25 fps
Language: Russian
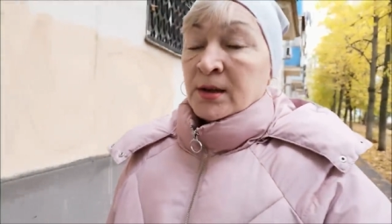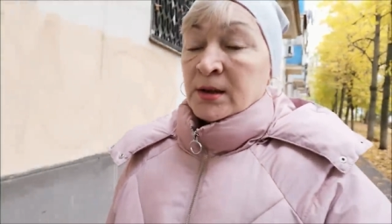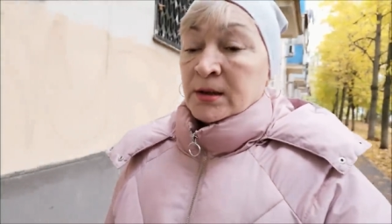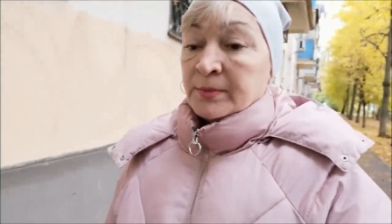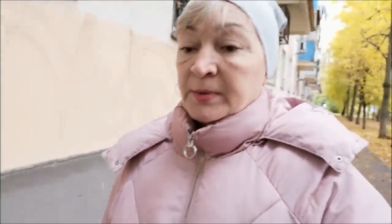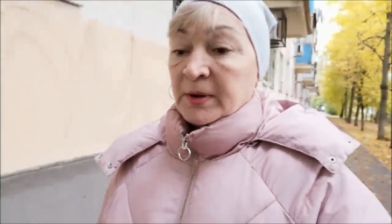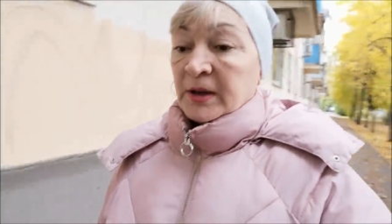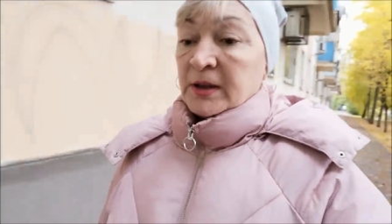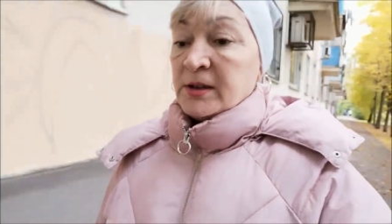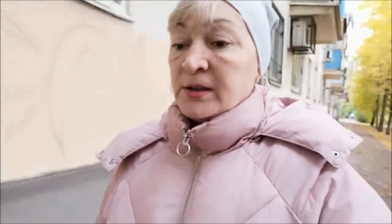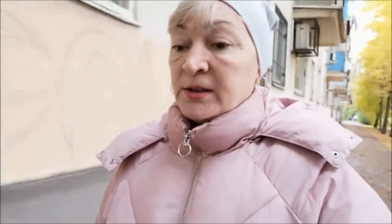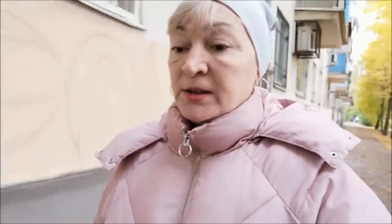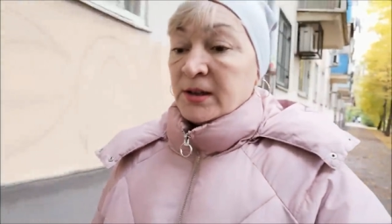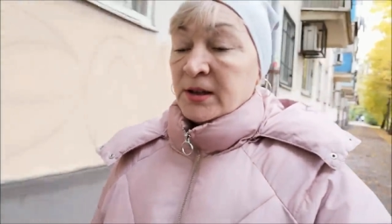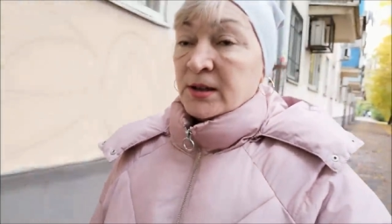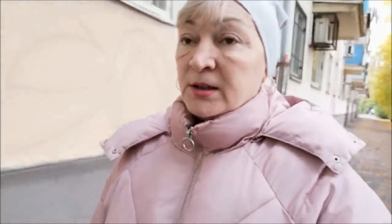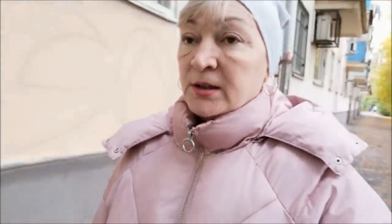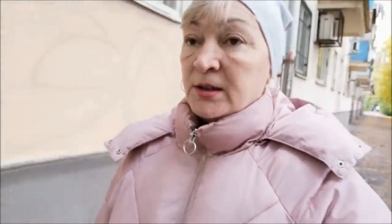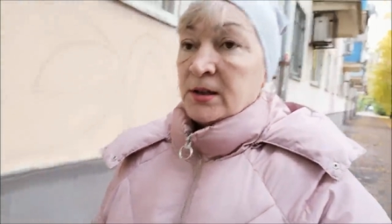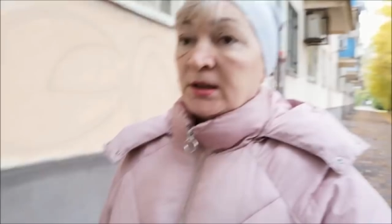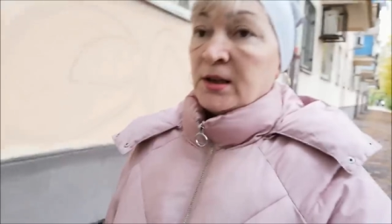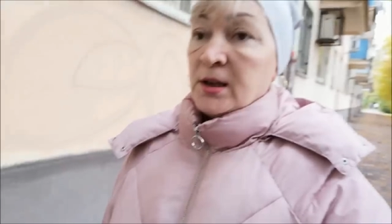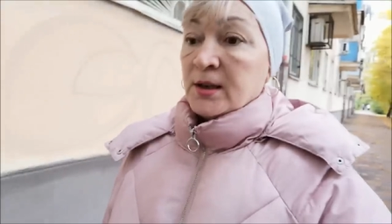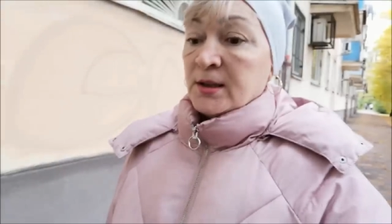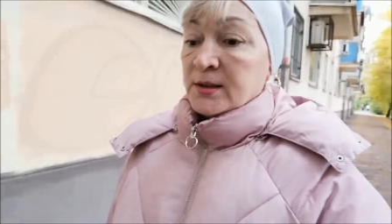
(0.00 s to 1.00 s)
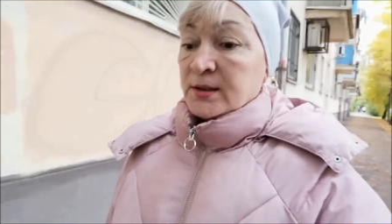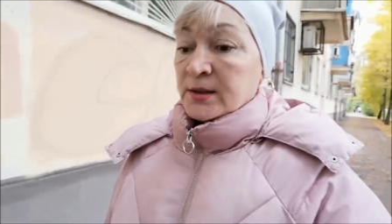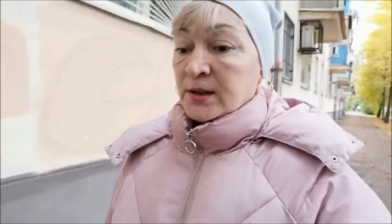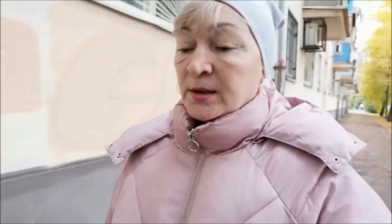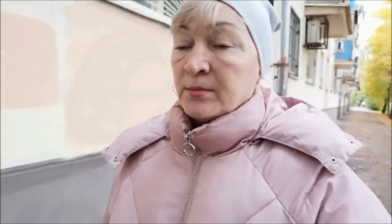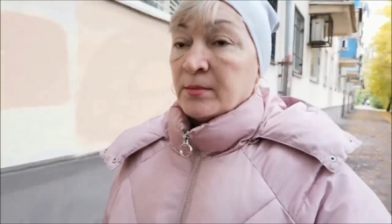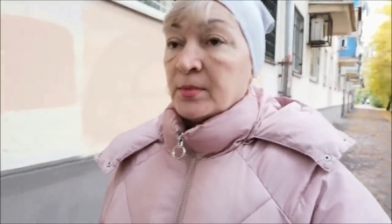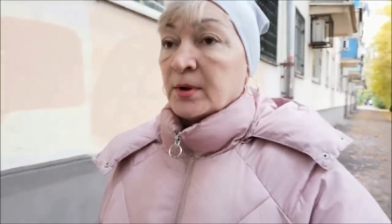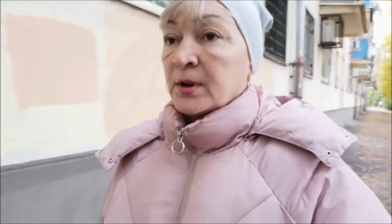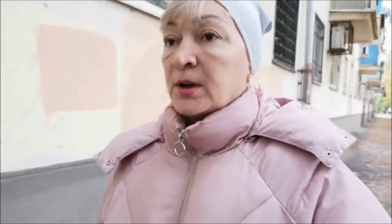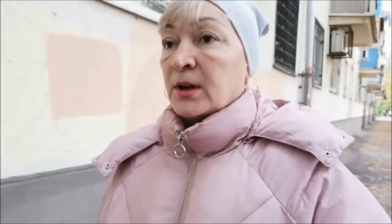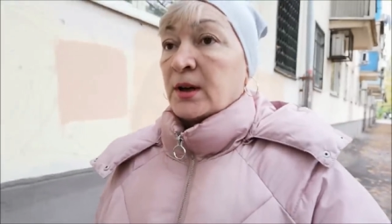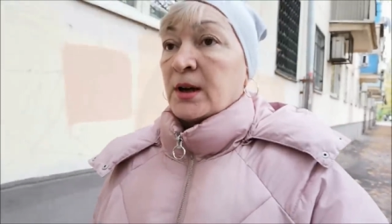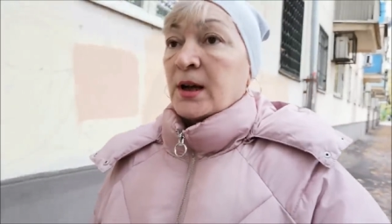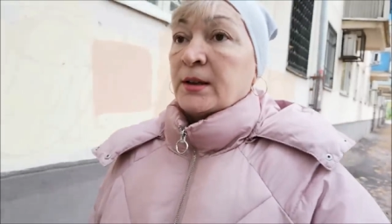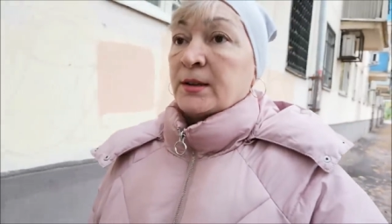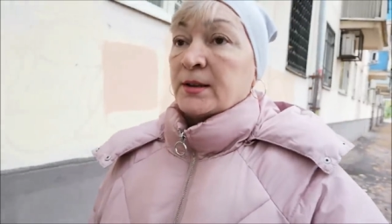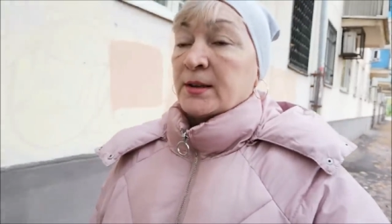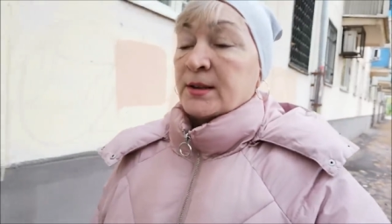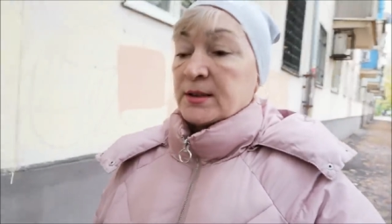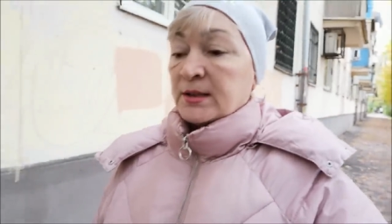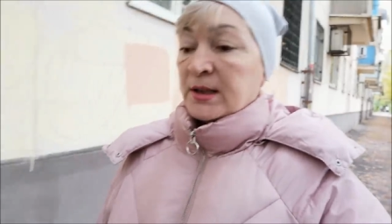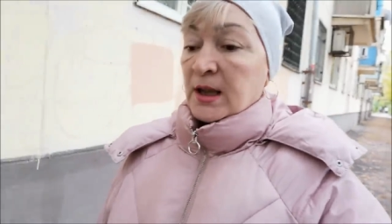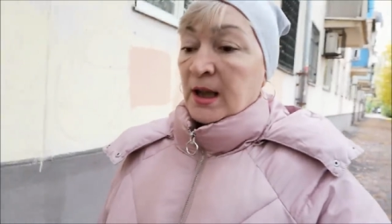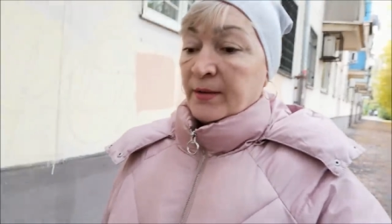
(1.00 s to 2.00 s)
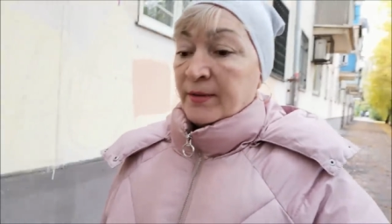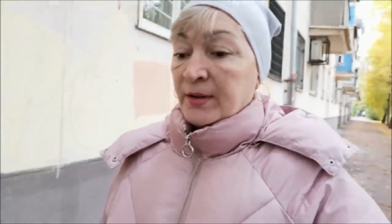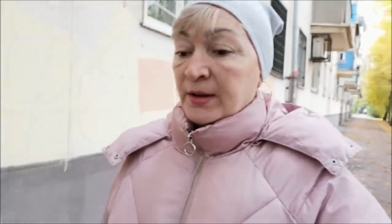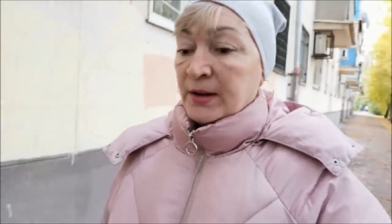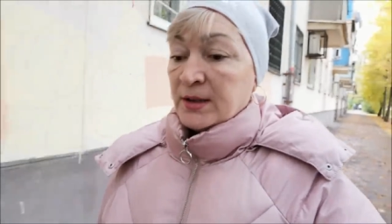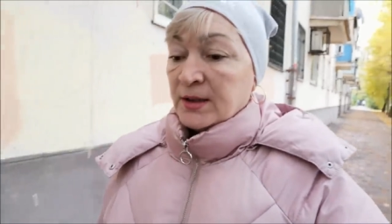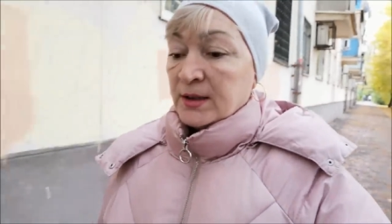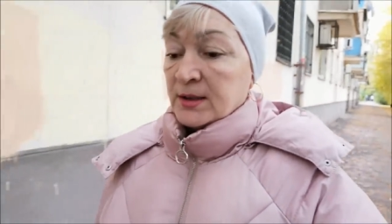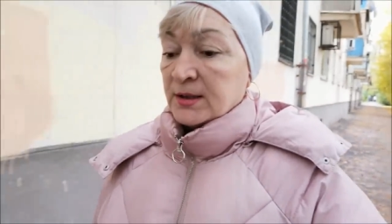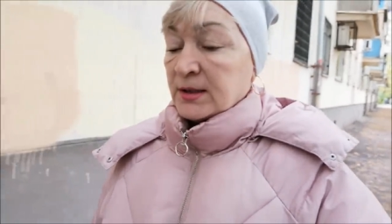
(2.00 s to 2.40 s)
спросить, есть там кран, ставим,